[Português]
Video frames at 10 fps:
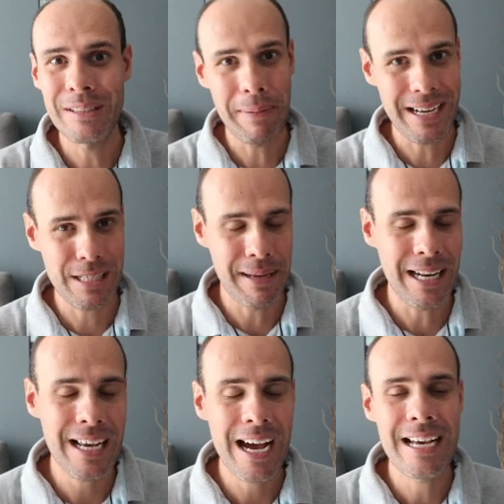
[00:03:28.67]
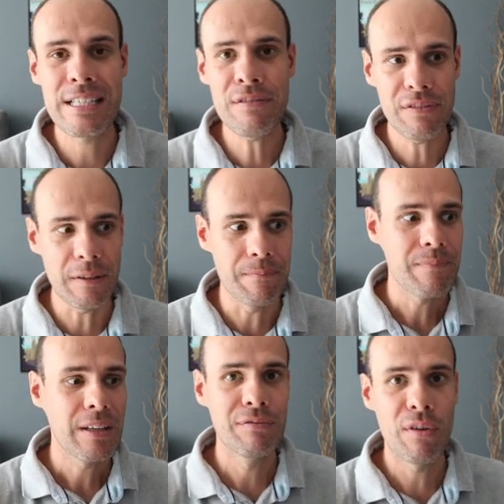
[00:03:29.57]
são parques bem legais, enfim.
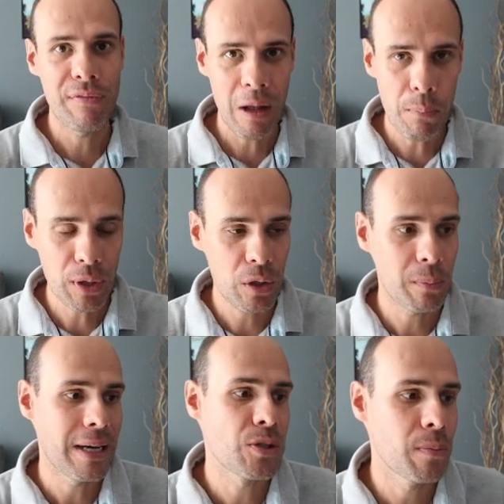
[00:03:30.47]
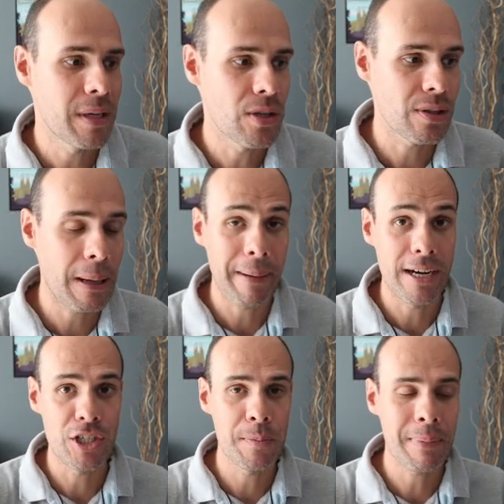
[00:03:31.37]
Vou falar um pouquinho mais sobre isso na
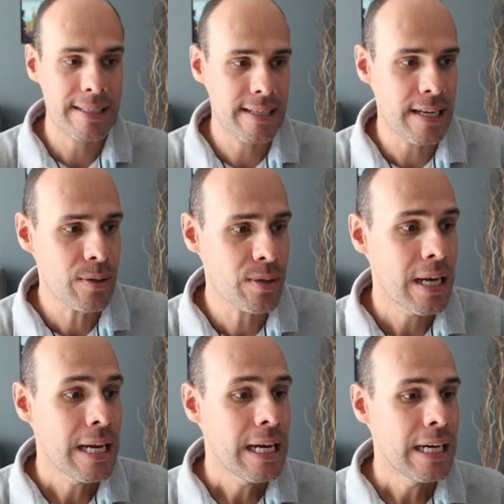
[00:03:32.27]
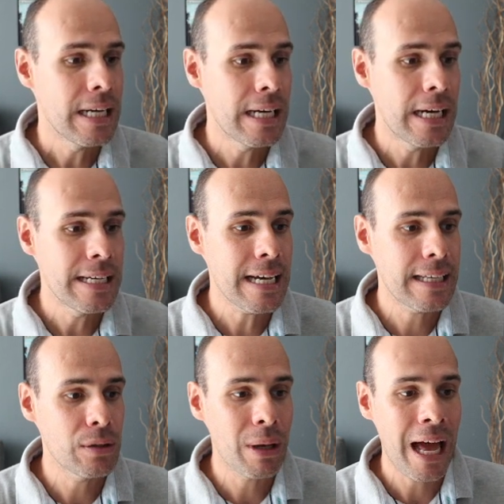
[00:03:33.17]
parte de passeios. Uh, e
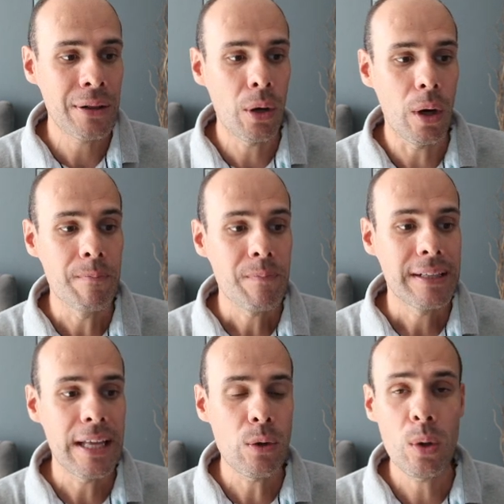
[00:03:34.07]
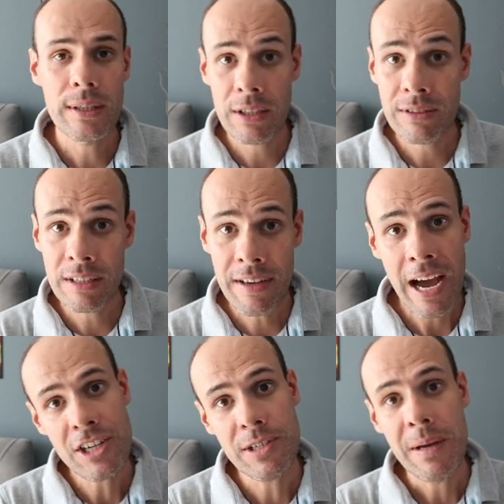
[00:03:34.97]
aqui do lado, ó, tem o roteiro da
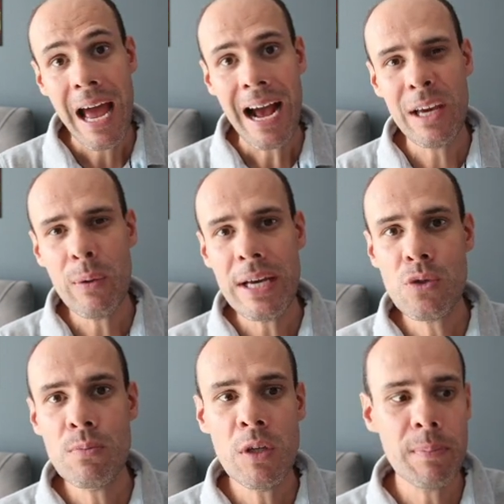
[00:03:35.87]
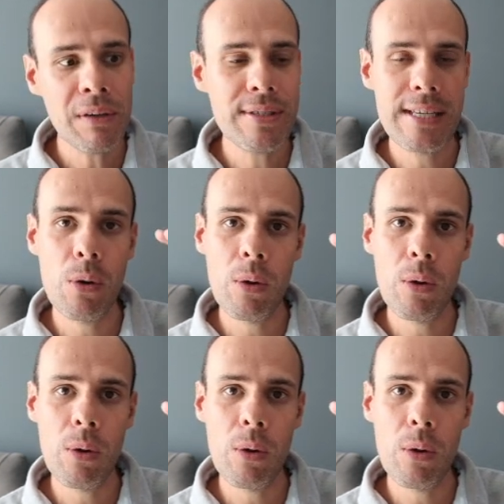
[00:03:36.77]
viagem. Aqui é um resuminho para você